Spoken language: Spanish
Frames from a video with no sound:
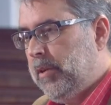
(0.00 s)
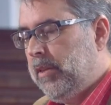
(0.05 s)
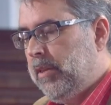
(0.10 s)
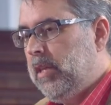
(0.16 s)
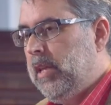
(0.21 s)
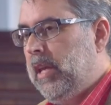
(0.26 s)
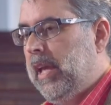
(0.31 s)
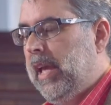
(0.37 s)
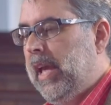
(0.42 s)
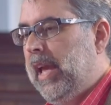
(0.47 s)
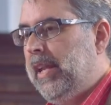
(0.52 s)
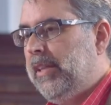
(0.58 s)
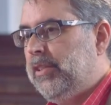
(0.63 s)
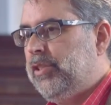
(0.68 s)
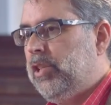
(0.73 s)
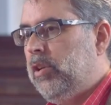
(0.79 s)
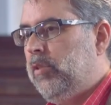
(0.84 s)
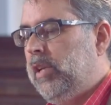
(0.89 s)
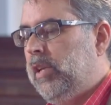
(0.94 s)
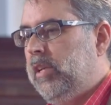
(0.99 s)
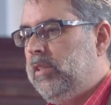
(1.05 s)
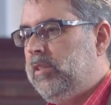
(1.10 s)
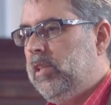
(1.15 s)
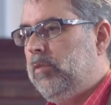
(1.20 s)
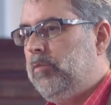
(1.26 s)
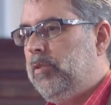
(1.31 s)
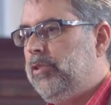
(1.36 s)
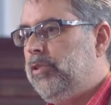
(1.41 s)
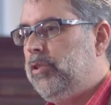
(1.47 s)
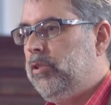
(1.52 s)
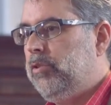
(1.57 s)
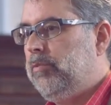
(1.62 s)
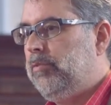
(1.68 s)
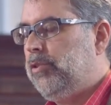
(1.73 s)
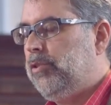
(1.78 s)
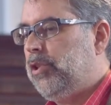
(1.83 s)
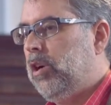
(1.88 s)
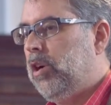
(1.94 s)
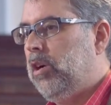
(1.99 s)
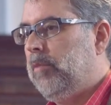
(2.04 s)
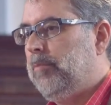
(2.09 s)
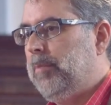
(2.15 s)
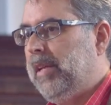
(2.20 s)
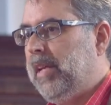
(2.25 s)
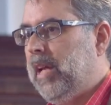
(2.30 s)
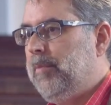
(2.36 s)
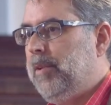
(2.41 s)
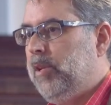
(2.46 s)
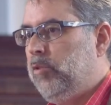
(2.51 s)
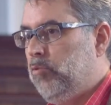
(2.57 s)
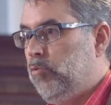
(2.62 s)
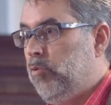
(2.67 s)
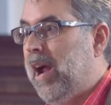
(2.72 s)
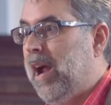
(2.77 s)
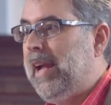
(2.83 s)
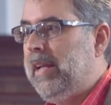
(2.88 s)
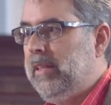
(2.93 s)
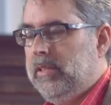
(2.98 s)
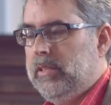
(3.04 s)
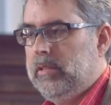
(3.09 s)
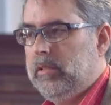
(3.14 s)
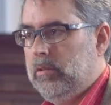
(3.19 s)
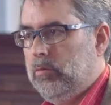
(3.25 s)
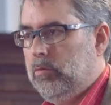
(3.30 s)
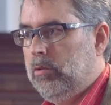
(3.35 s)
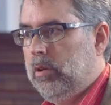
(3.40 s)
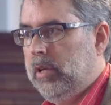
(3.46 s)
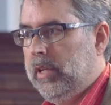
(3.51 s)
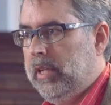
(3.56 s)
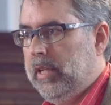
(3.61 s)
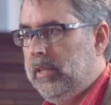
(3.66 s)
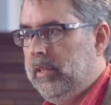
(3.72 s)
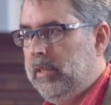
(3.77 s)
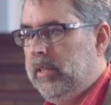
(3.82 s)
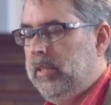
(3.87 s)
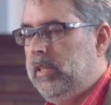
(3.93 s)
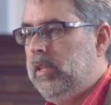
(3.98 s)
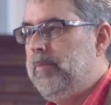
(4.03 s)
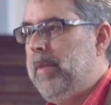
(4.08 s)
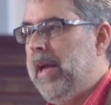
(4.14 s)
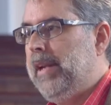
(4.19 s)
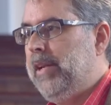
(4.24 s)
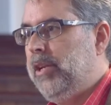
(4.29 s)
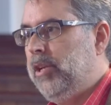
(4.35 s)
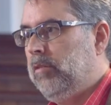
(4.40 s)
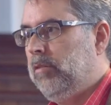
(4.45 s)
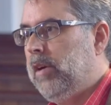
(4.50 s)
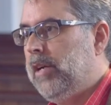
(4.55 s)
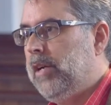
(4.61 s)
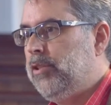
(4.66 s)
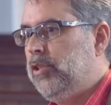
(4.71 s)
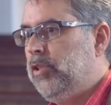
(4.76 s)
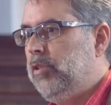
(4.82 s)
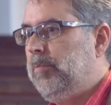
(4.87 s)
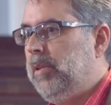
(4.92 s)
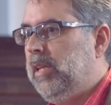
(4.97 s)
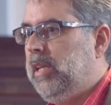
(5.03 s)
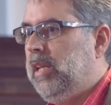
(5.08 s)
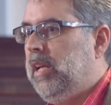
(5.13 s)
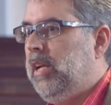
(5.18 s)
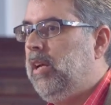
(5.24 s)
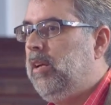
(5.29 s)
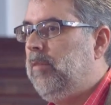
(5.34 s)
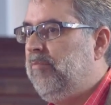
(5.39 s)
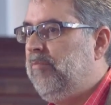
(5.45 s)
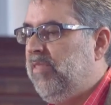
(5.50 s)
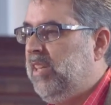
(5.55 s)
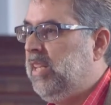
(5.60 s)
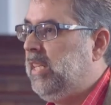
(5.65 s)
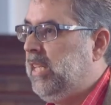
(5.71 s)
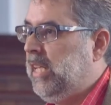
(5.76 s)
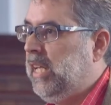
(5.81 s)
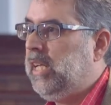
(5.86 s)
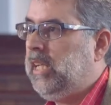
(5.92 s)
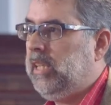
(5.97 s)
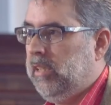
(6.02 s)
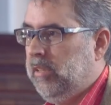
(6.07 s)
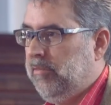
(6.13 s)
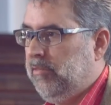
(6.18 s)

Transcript: Es tan fácil enfocarnos en nuestros derechos, exigirlos y volvernos vengativos.